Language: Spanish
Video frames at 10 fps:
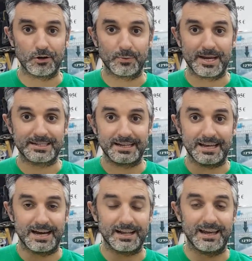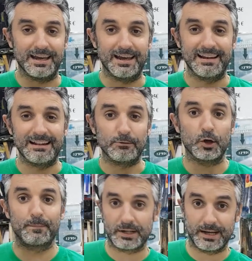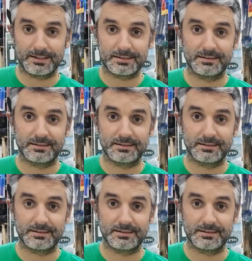os voy a enseñar el top 3